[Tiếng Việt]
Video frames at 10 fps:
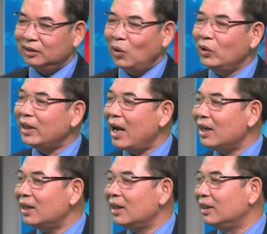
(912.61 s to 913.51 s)
đối
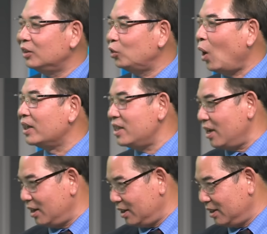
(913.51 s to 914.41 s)
tác ờ, toàn
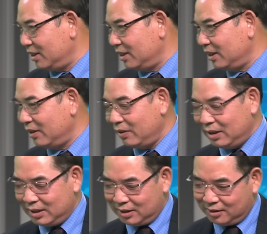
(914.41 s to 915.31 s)
diện vâng.
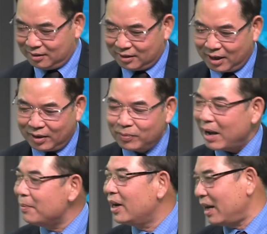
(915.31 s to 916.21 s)
thì cũng
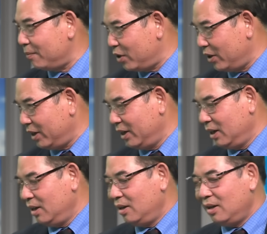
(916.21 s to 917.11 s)
đã 10 năm rồi.
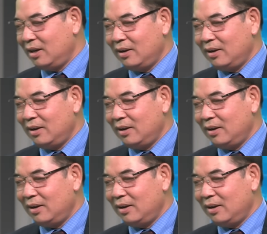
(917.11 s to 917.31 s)
Vâng.